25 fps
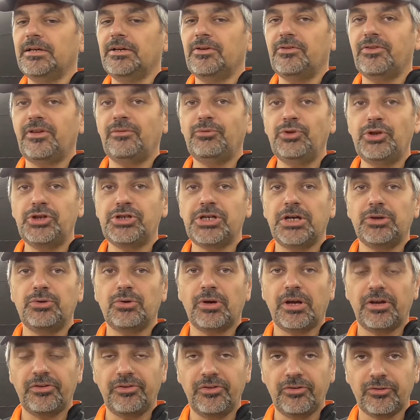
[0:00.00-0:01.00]
Stavo
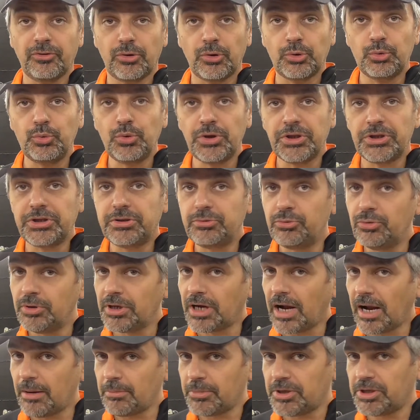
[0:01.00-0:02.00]
dicendo che esistono due, due
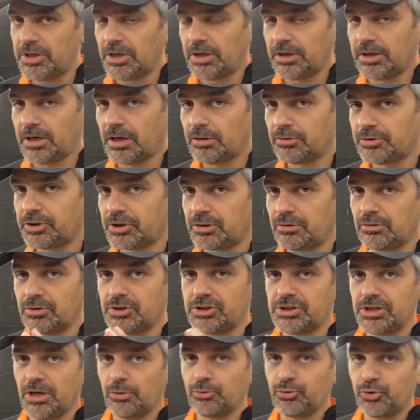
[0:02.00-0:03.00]
rami della
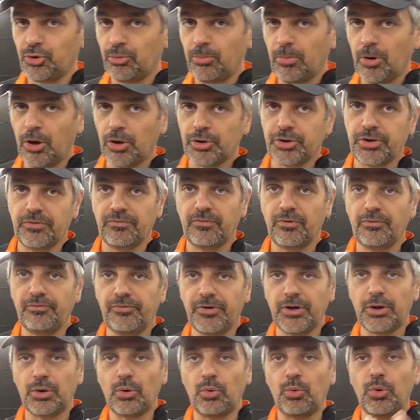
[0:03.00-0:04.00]
nanotecnologia automotive,
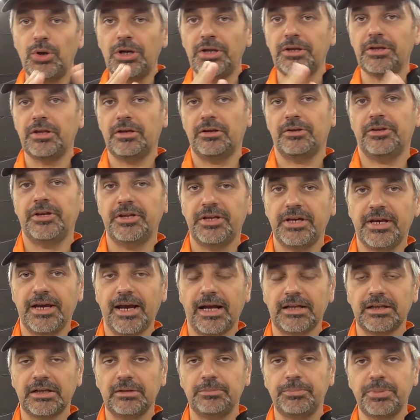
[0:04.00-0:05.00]
ovvero quella
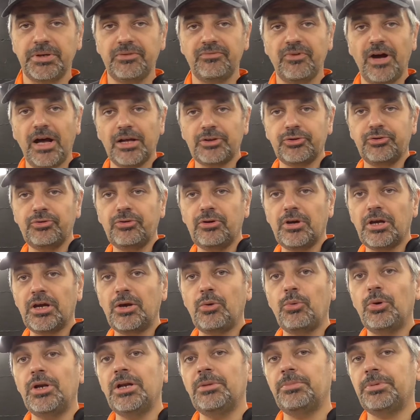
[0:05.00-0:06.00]
dedicata al privato e
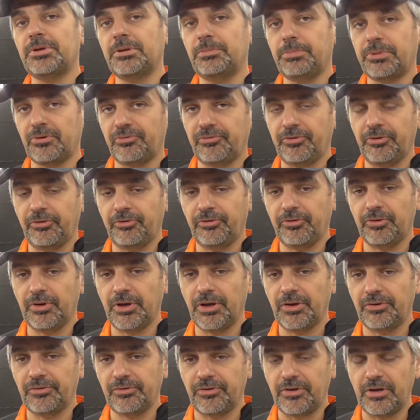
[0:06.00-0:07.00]
quella per i
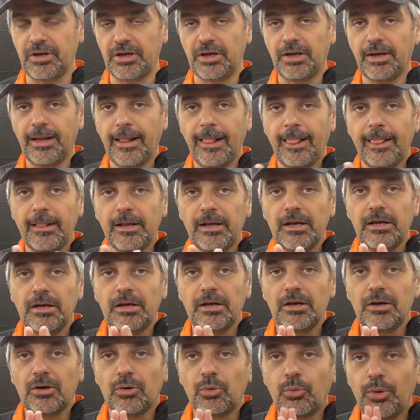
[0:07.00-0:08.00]
professionisti.
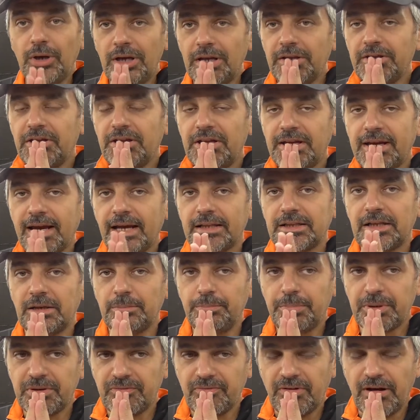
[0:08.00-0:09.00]
Quella dedicata al
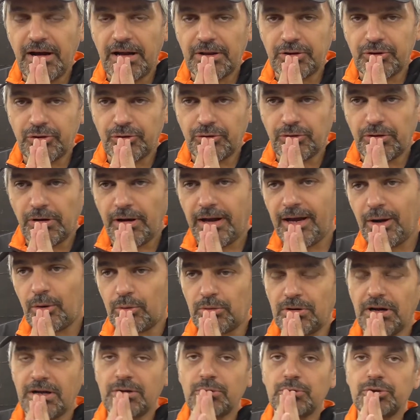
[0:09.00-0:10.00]
privato è
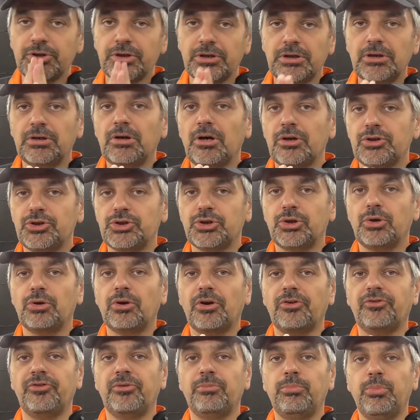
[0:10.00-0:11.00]
un nanotecnologico
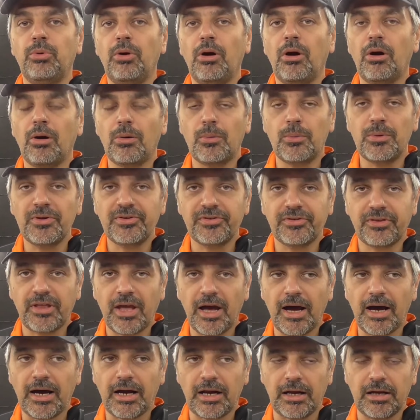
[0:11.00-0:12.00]
che si può
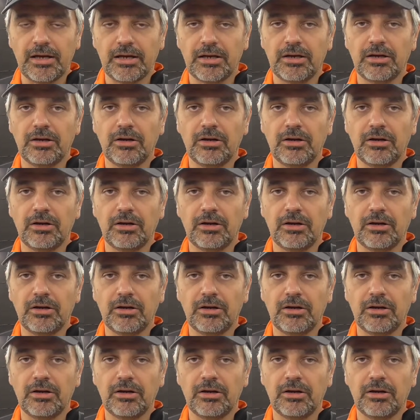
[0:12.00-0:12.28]
acquistare